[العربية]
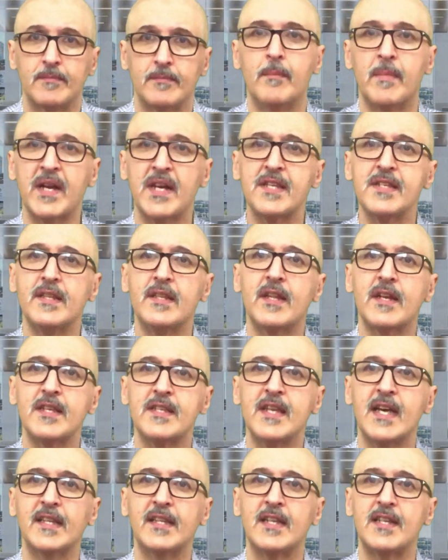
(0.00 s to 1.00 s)
مركز
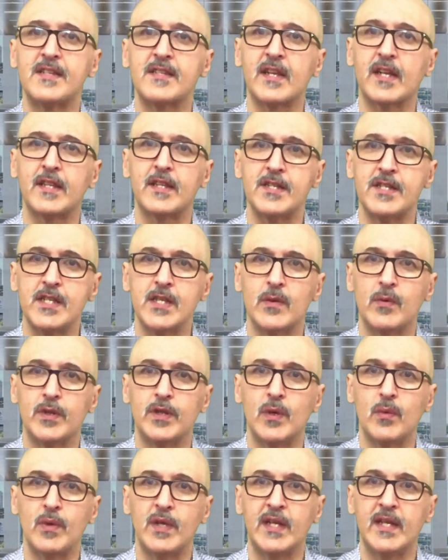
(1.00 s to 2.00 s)
الدراسات الاستراتيجية
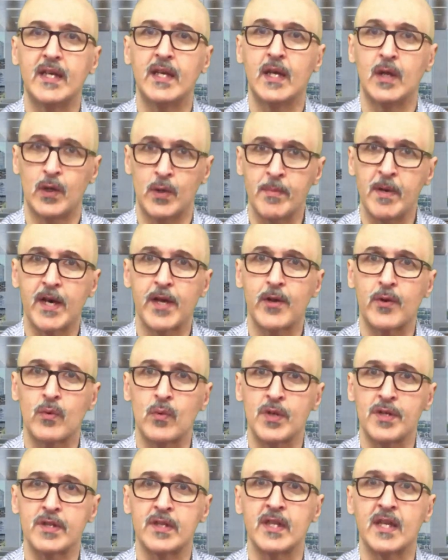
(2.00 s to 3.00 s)
والدولية اللي مقر
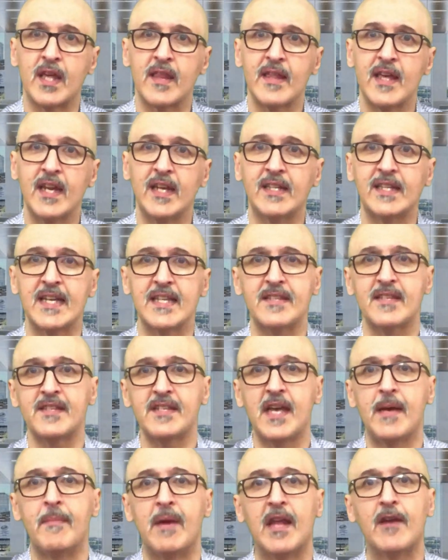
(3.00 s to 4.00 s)
واشنطن كذلك
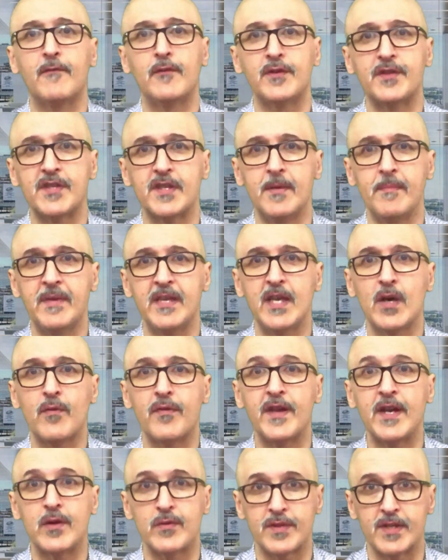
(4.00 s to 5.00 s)
تأسس عام
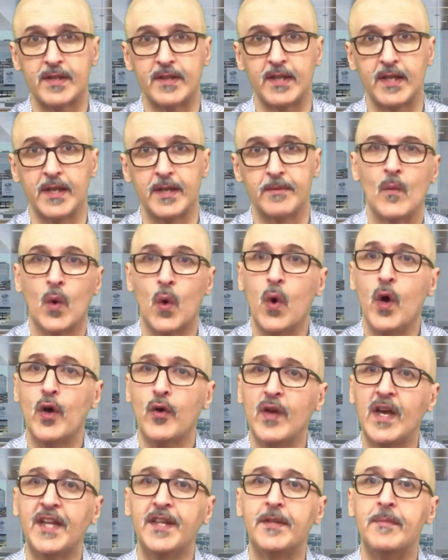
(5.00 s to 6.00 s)
1962 وهو
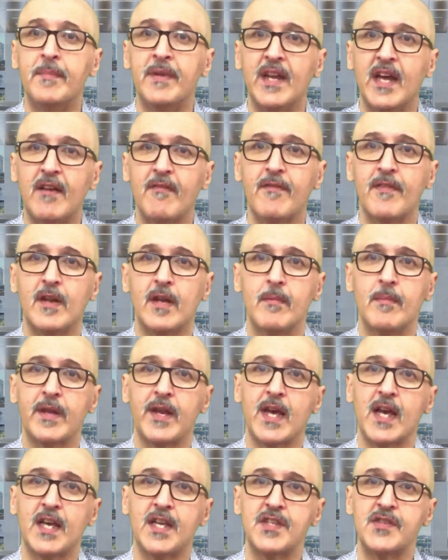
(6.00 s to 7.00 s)
يعد من أفضل
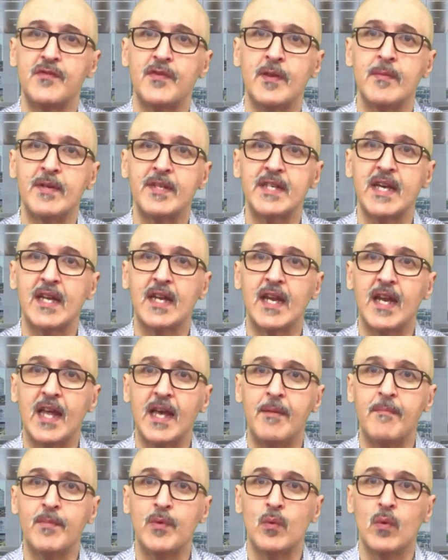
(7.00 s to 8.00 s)
المراكز في مجال
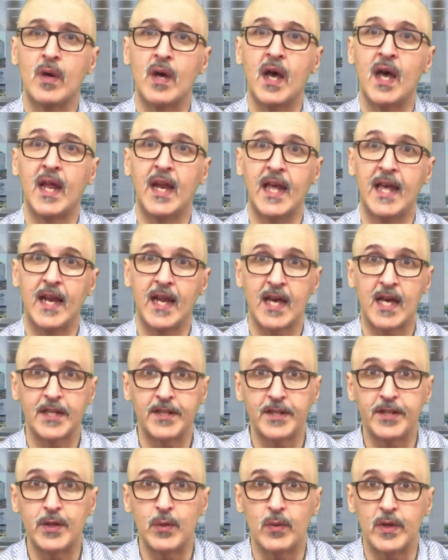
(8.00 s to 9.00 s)
الأمن
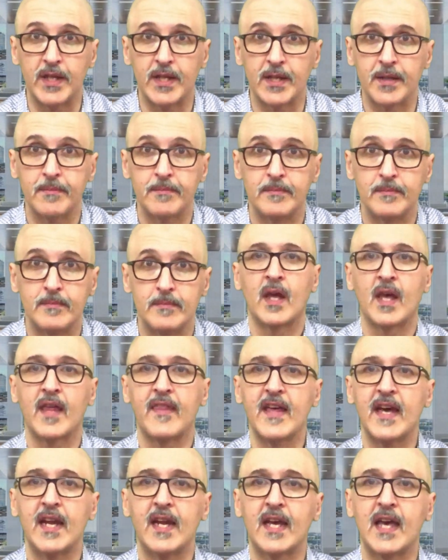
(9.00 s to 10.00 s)
والعلاقات الدولية
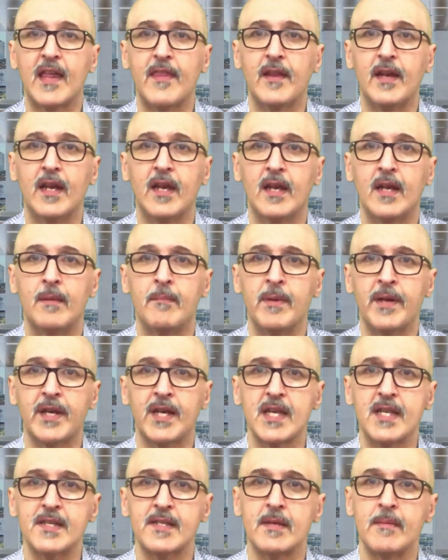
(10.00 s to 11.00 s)
كذلك هذا
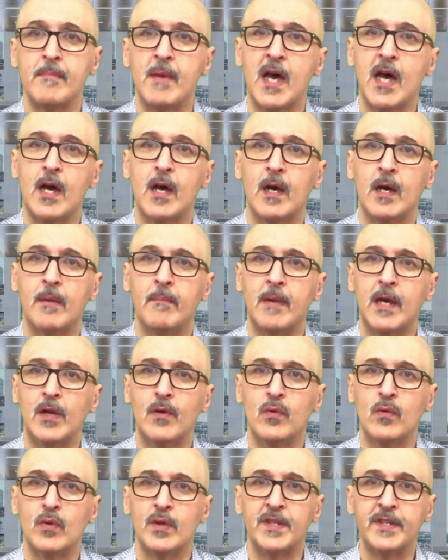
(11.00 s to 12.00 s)
المركز ما ما
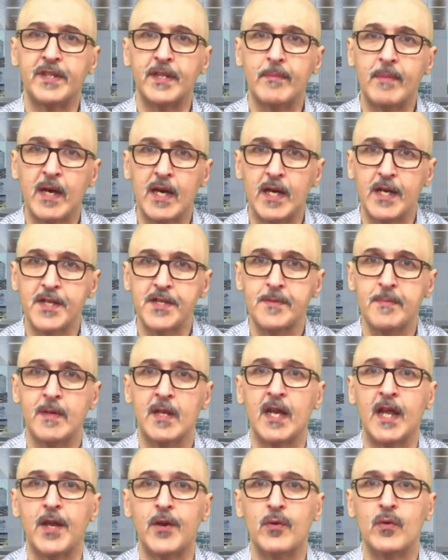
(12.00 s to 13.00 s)
له انتباه حزبي
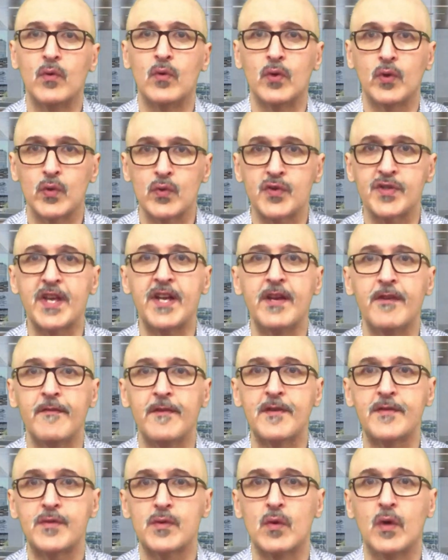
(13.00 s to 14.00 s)
لانه يصنف
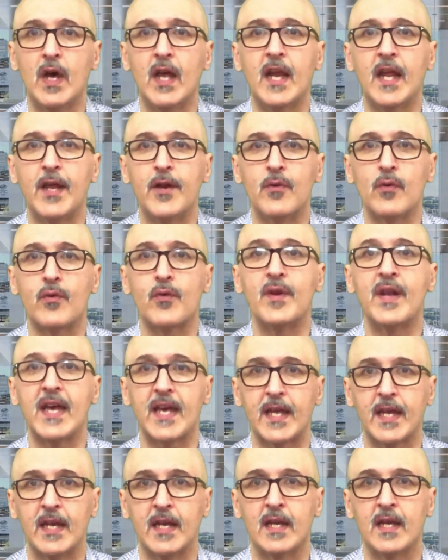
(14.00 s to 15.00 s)
نفسه على انه
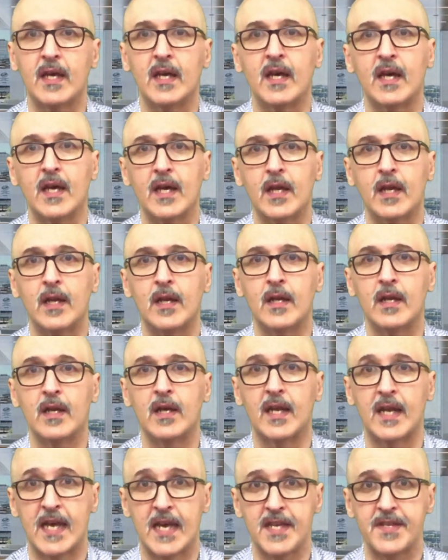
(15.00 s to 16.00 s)
ثنائي آه،
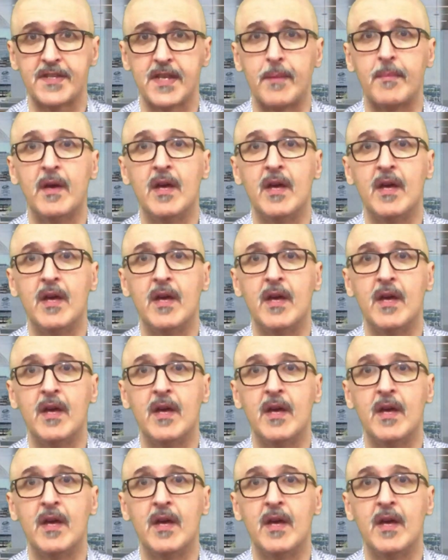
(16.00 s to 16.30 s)
الاحزاب،